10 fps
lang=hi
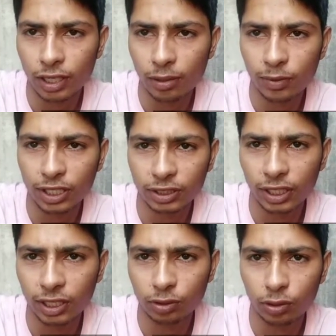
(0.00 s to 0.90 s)
हेल्प करते
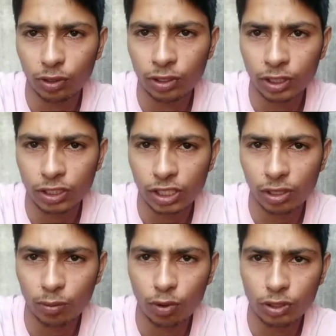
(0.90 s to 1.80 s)
हैं तो इनका
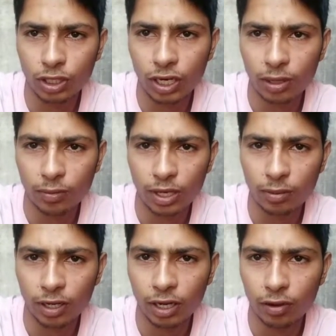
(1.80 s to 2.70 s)
चैनल बहुत ही
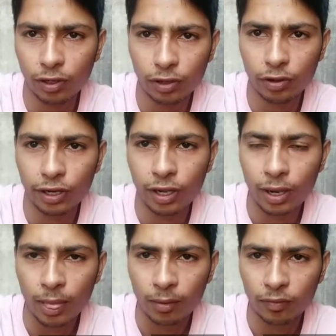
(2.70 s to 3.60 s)
कामयाब रहा और इन्होंने
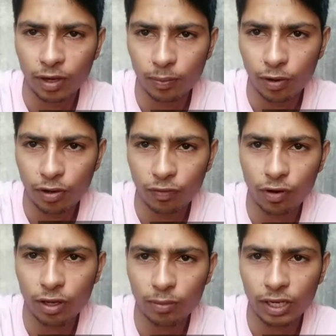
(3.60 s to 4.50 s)

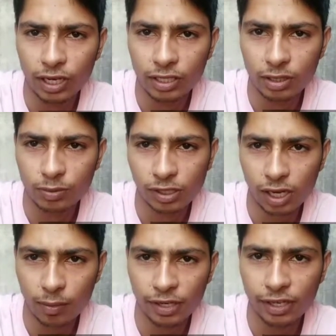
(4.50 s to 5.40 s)
1.4 मिलियन
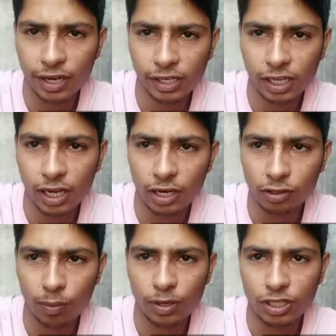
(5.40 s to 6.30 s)
सब्सक्राइबर गेन किए
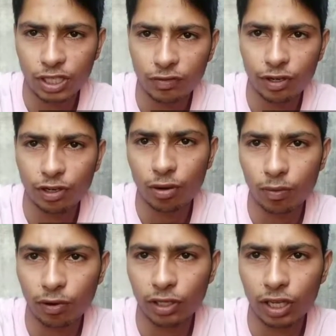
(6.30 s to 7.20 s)
आठ वीडियो
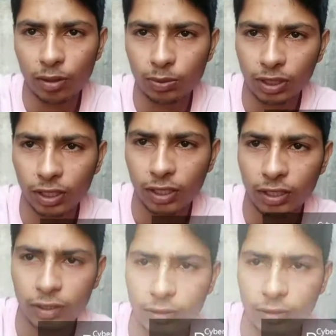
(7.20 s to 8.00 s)
अपलोड किए अब तक